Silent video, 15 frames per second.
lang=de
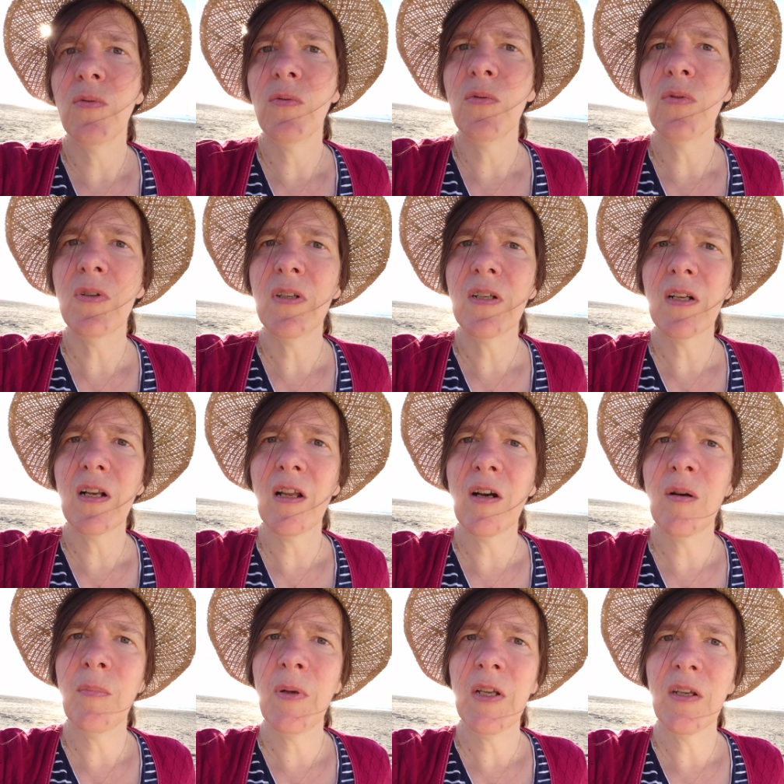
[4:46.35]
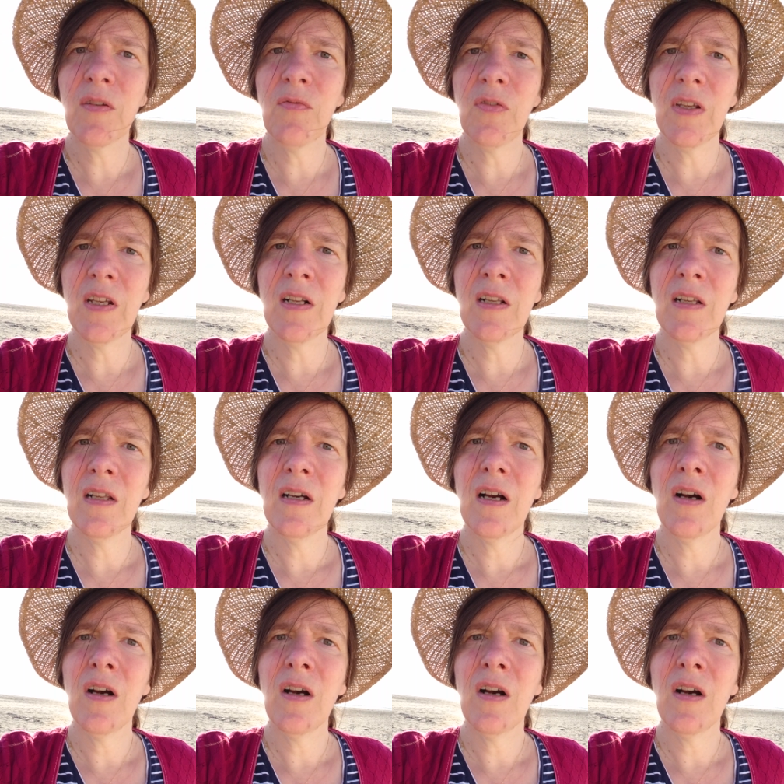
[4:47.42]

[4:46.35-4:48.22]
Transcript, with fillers: unglaublich viel